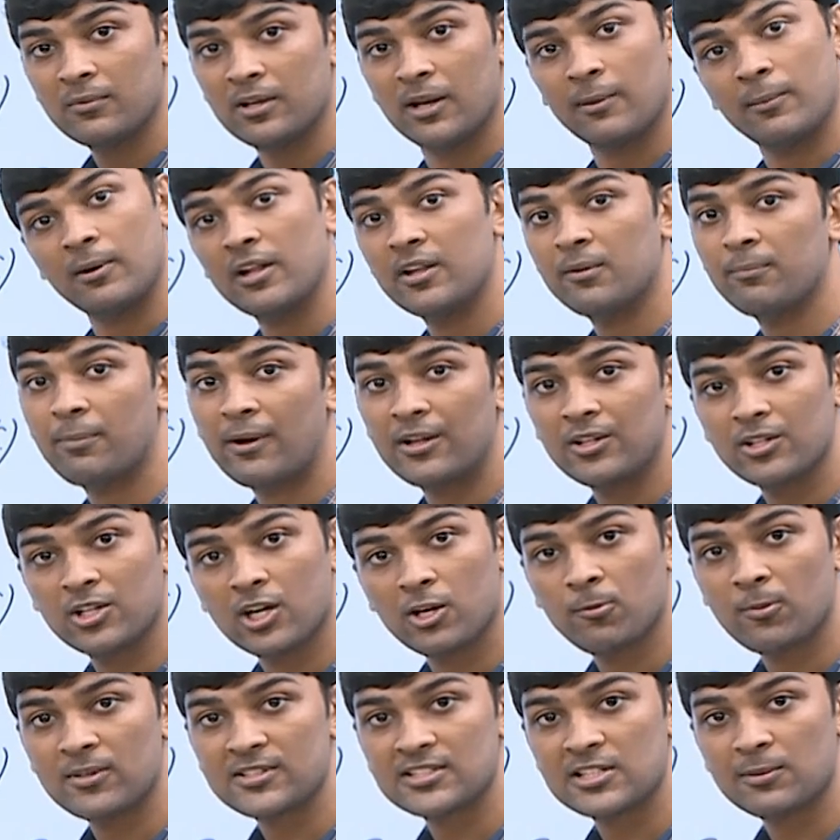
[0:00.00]
நம்மளால பார்த்துருக்கோம்
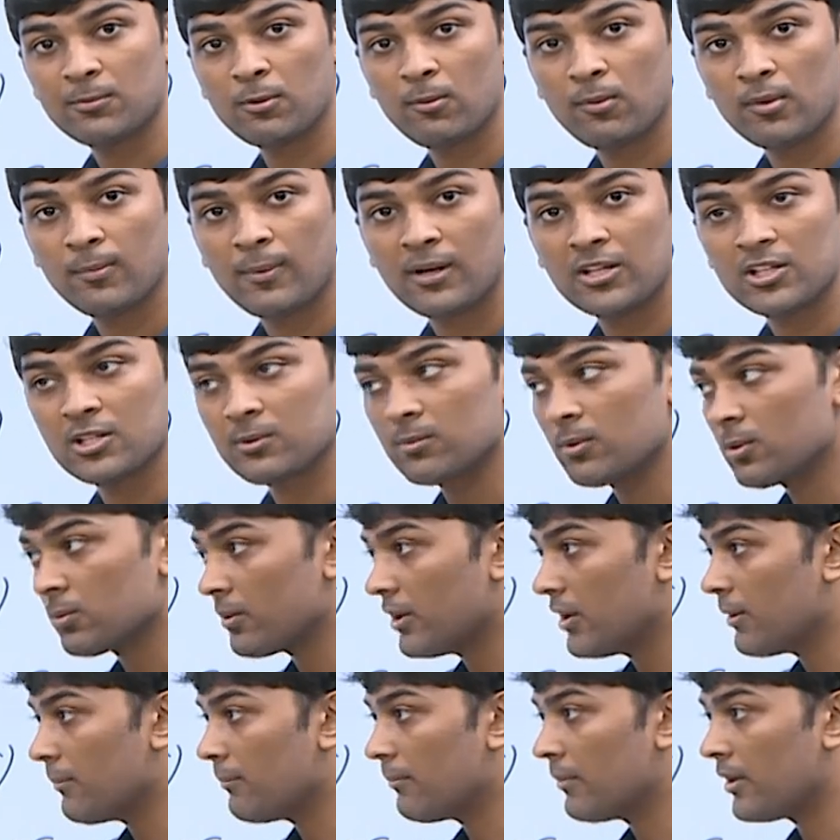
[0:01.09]
நம்ம பஸ்ஸில் போகும்போது பார்த்துருப்போம்
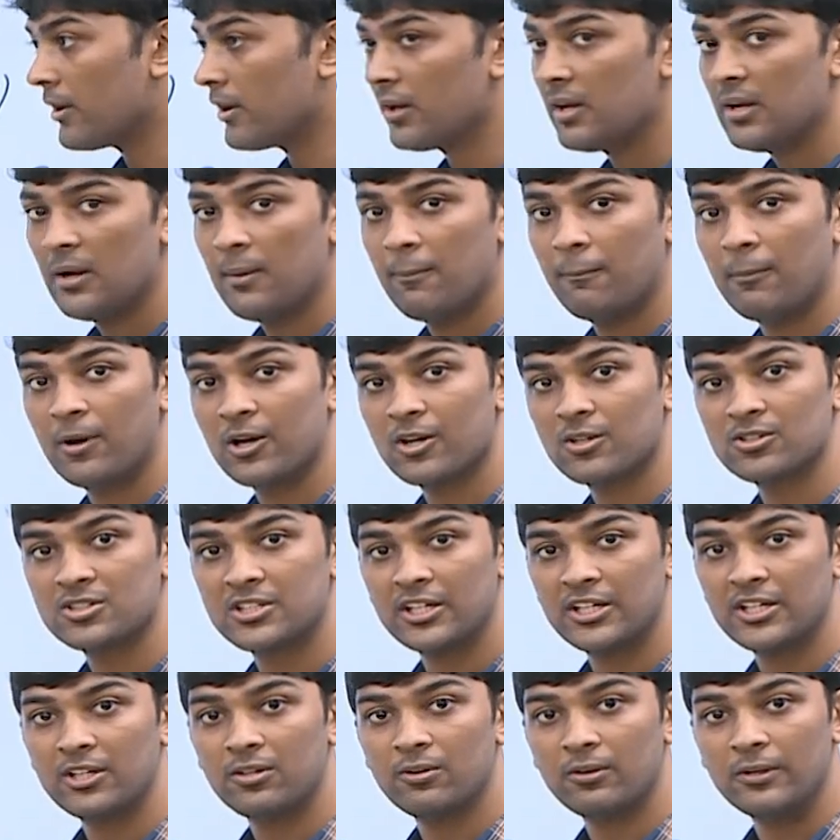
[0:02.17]
எல்லாம் ம மரம்
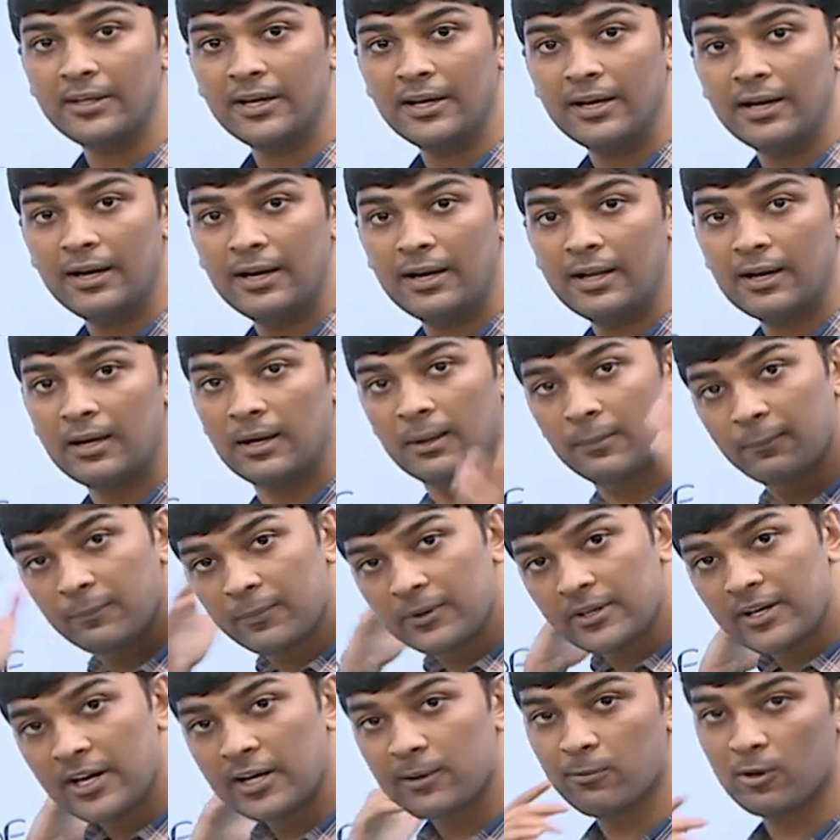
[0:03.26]
செடி கொடி எல்லாம்
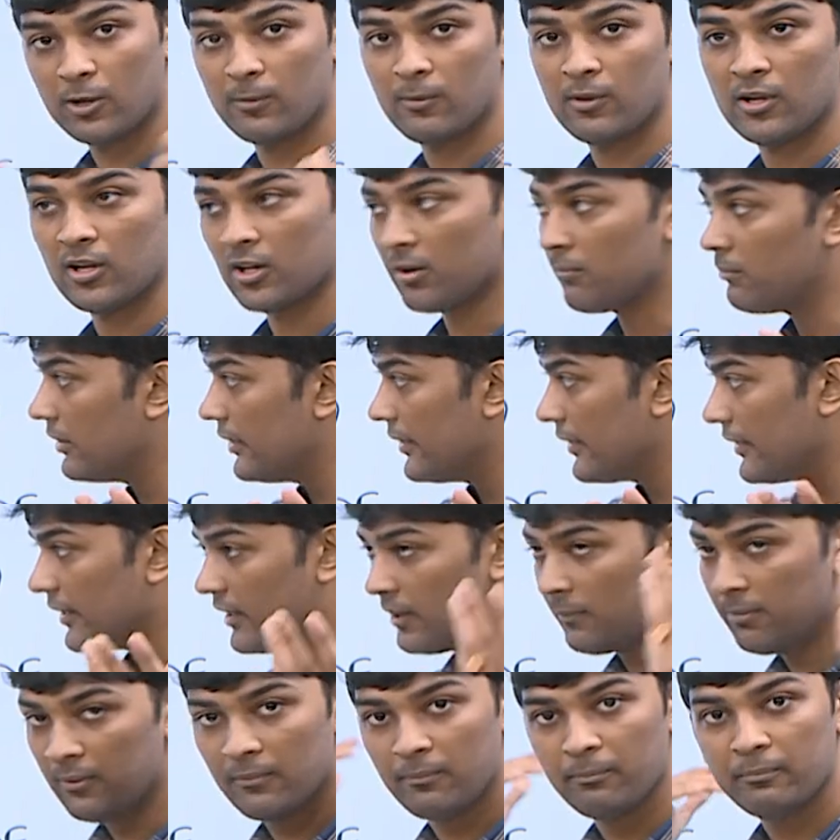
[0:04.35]
பின்னாடி போகிற மாதிரி இருக்கும்
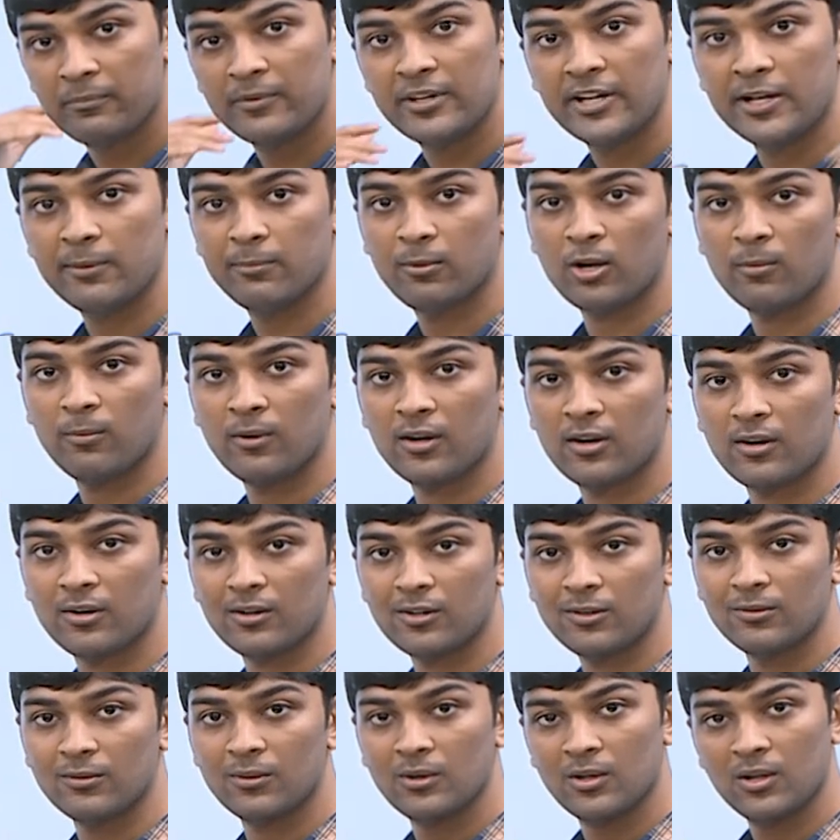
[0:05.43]
பில்டிங்கெல்லாம் பின்னாடி போகிற மாதிரி
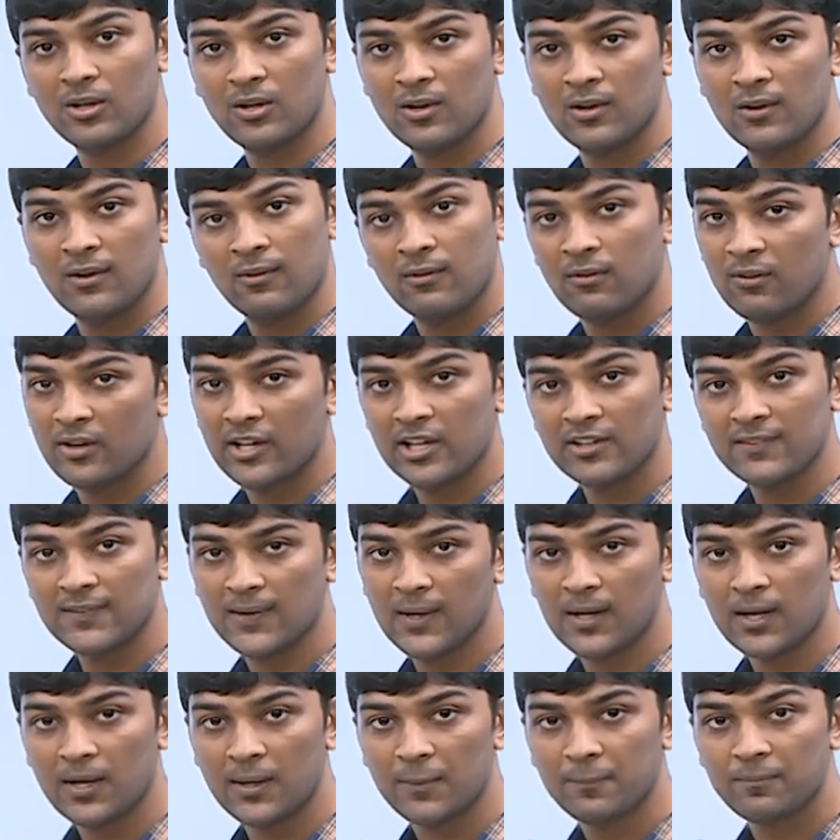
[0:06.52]
இருக்கும் ஓகேவா
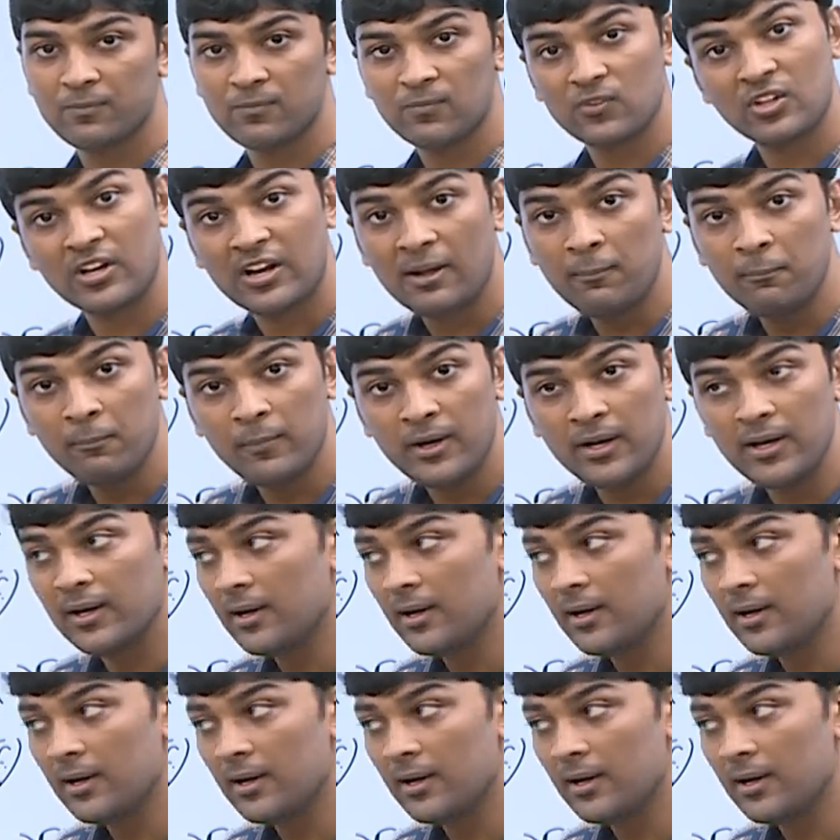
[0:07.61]
ஸோ நம்ம